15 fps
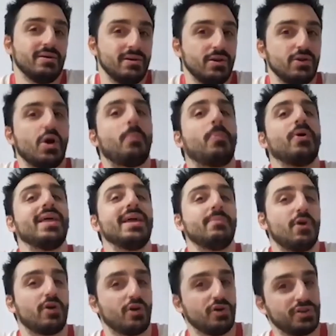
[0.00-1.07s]
los
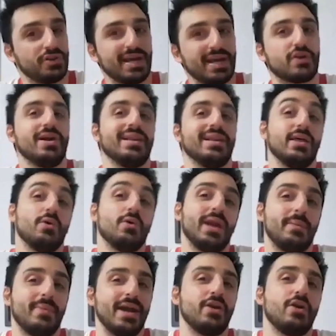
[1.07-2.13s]
podemos contar con el dedo de
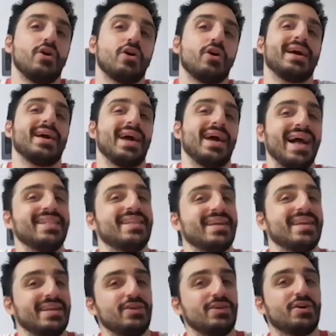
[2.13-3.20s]
una mano los que han
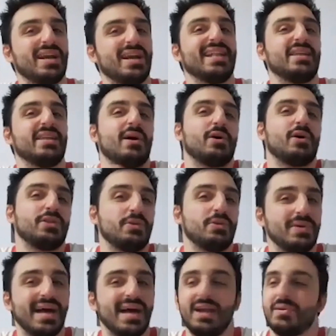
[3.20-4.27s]
tenido relativa
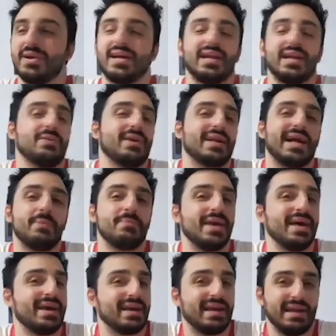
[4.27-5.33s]
continuidad. No es que River cambie
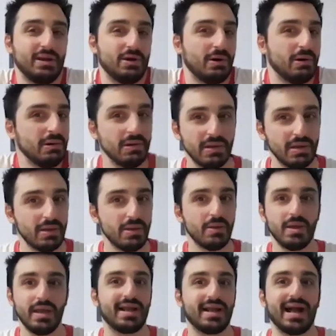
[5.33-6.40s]
de arquero
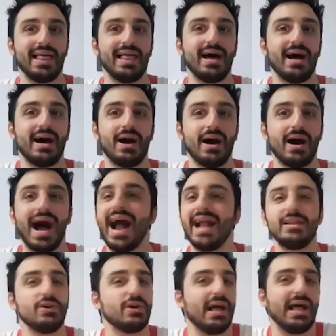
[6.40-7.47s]
eh, cada
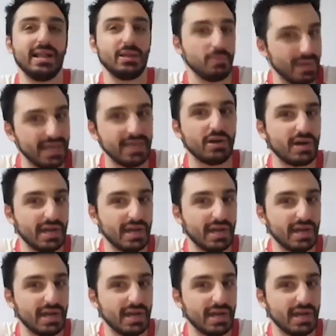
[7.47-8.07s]
año, cada año y medio.